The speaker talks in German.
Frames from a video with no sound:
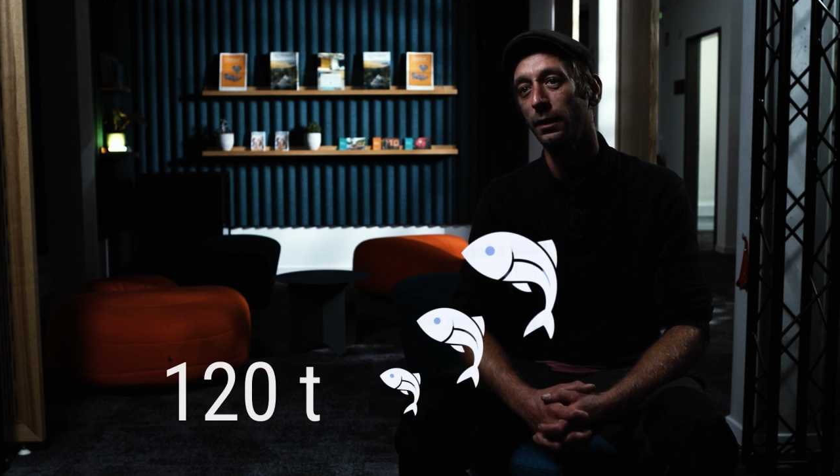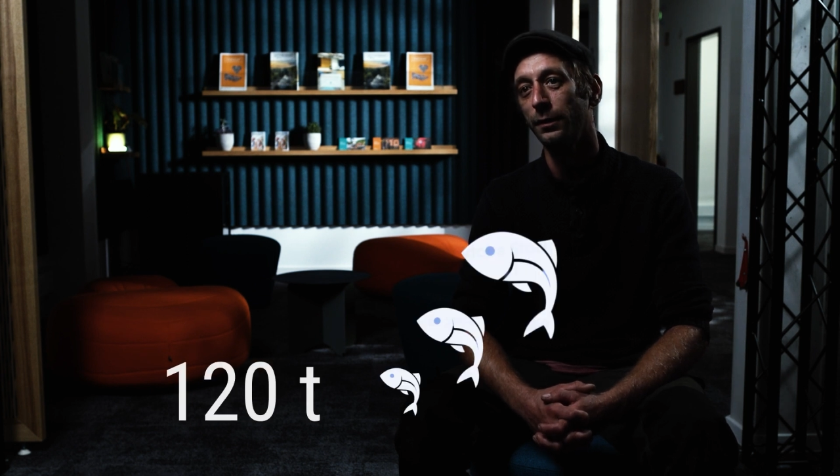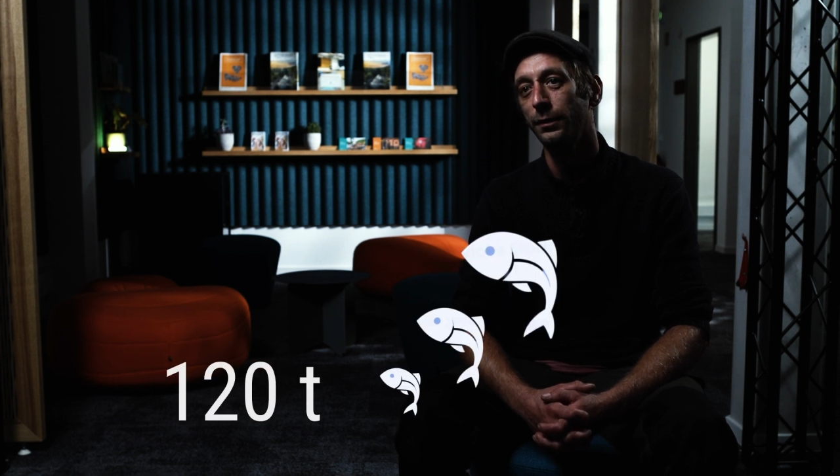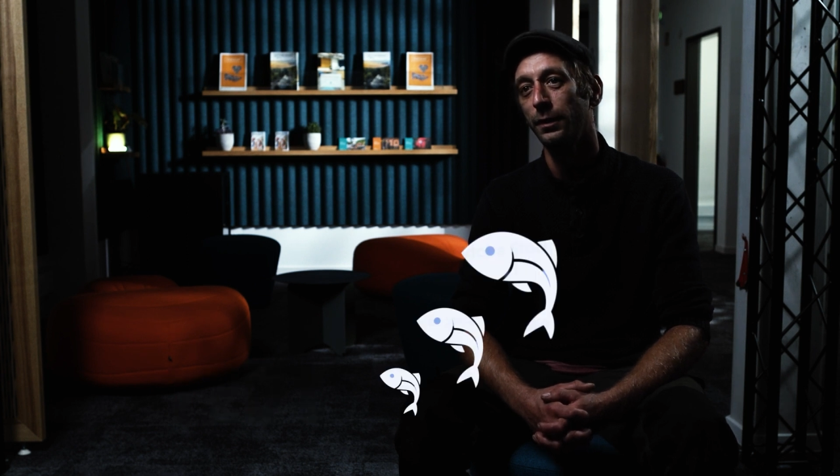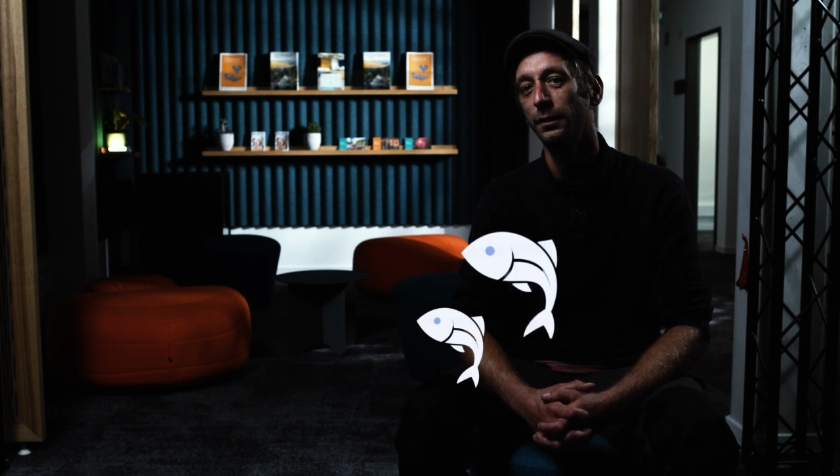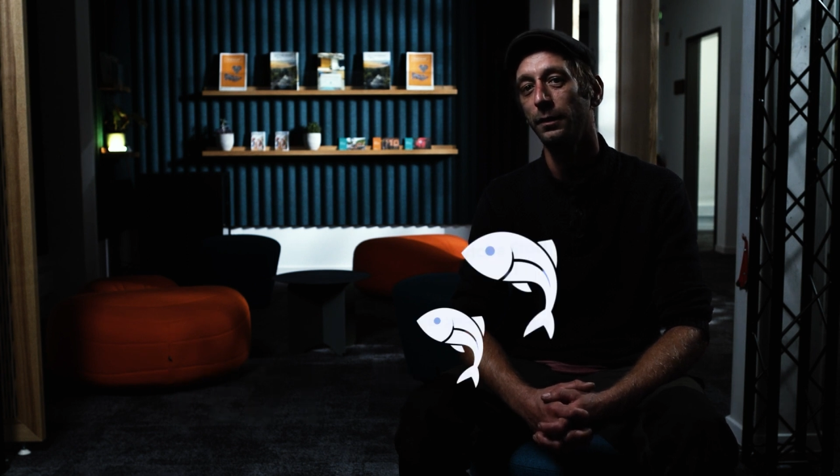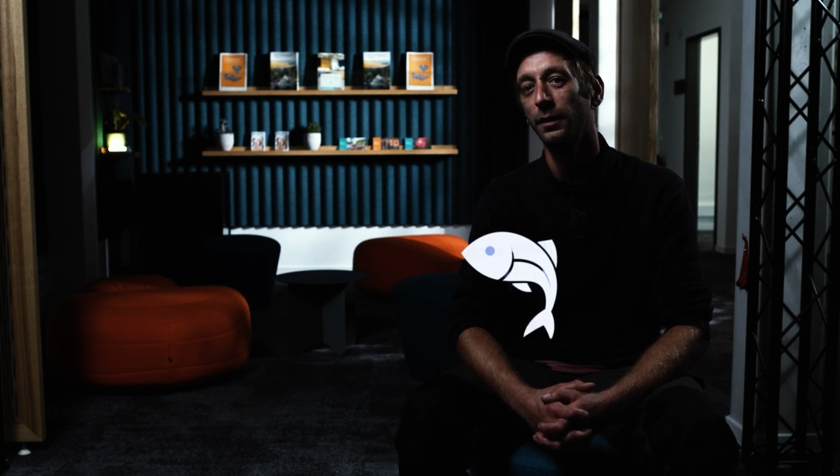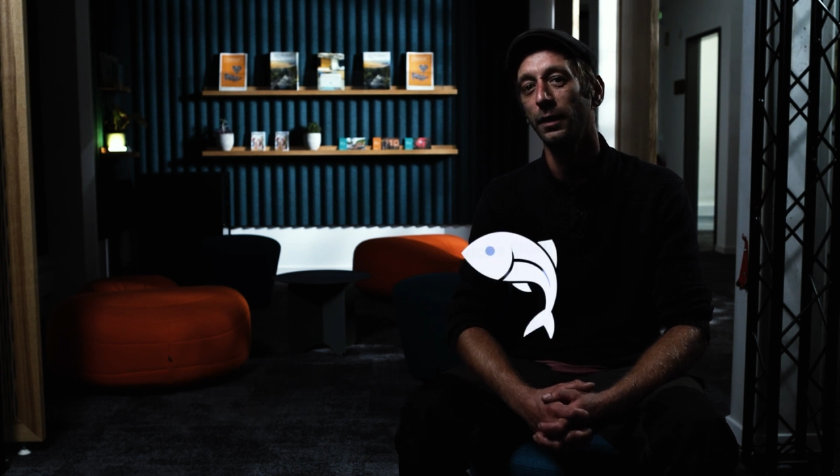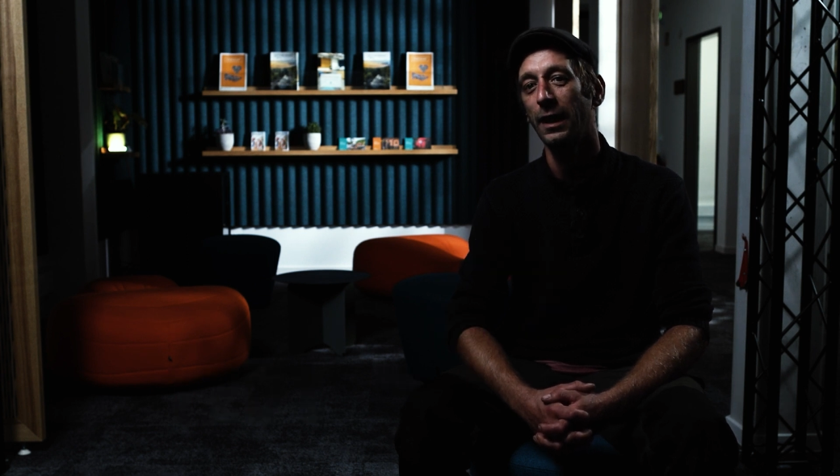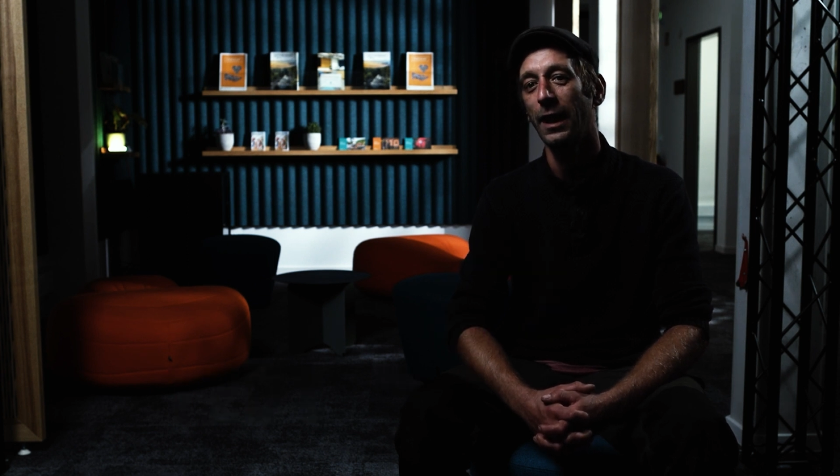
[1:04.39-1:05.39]
Das
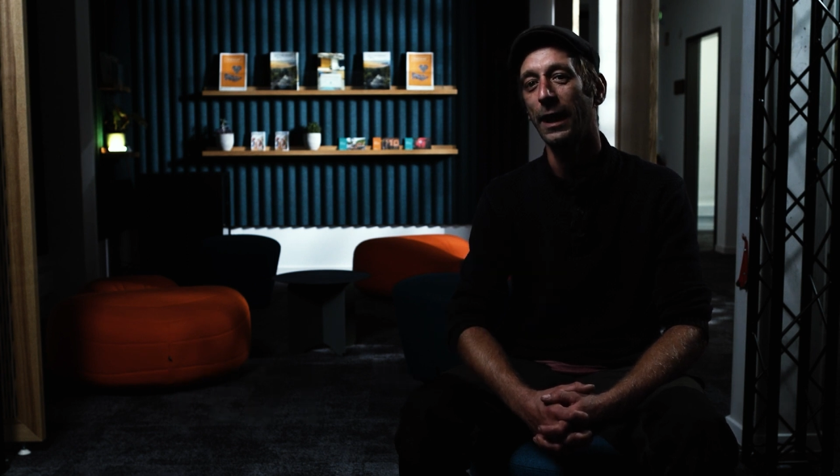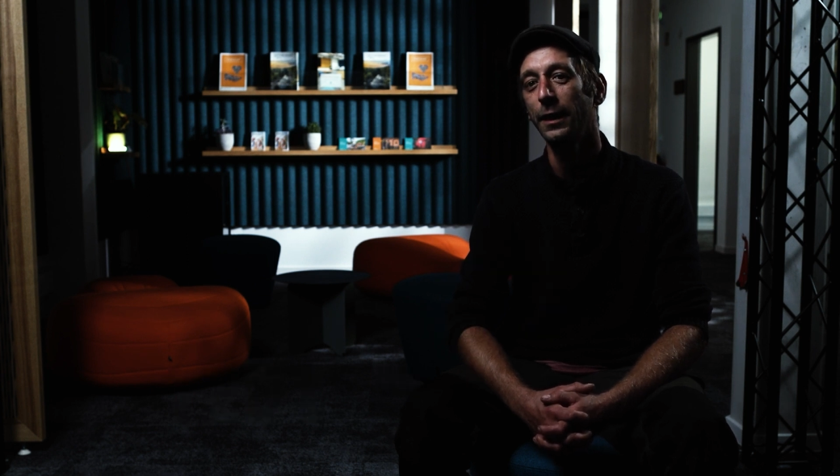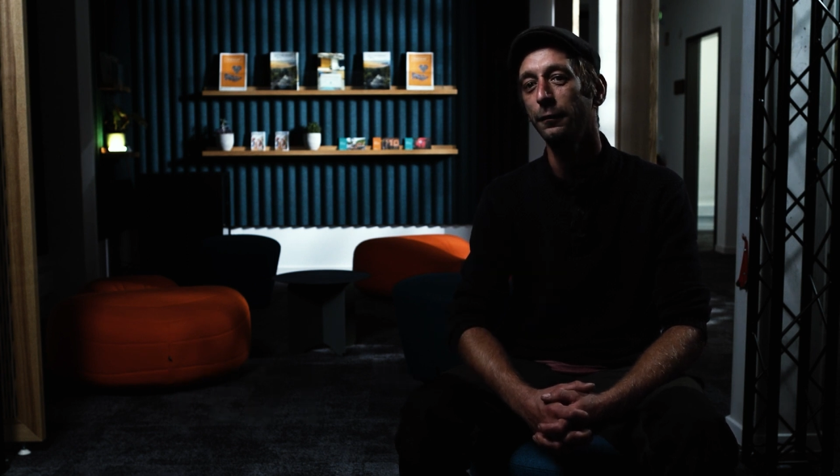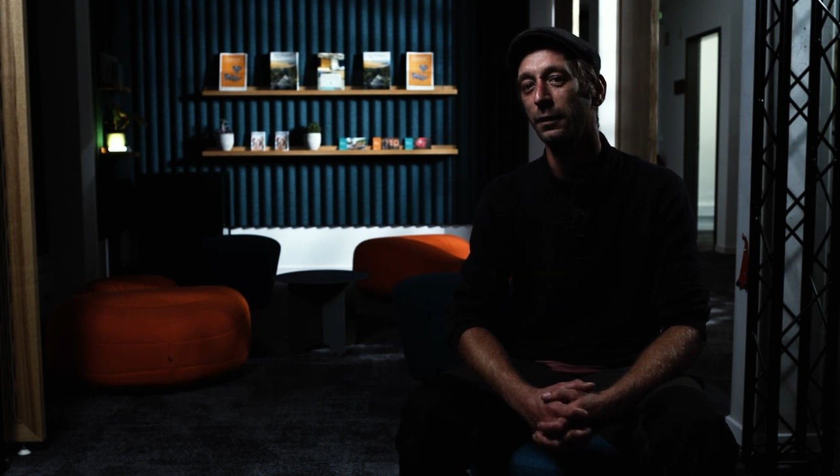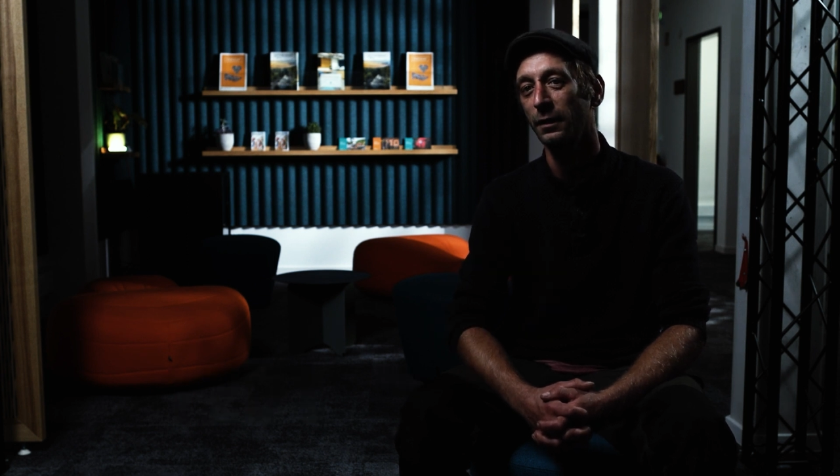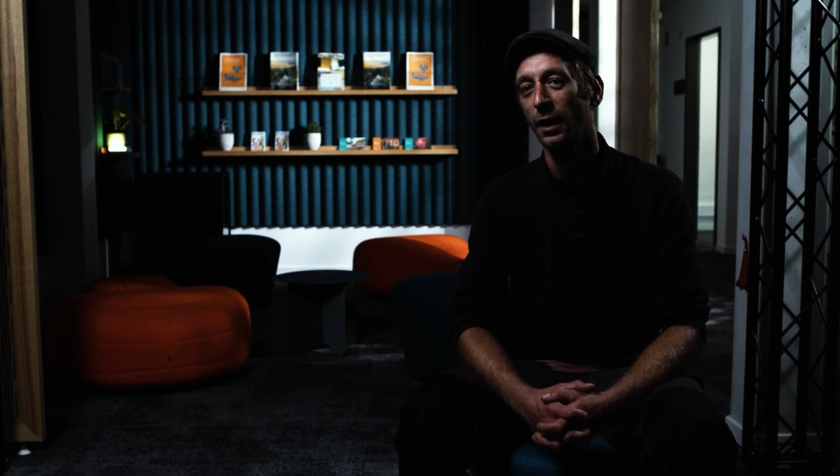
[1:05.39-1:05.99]
sind kleine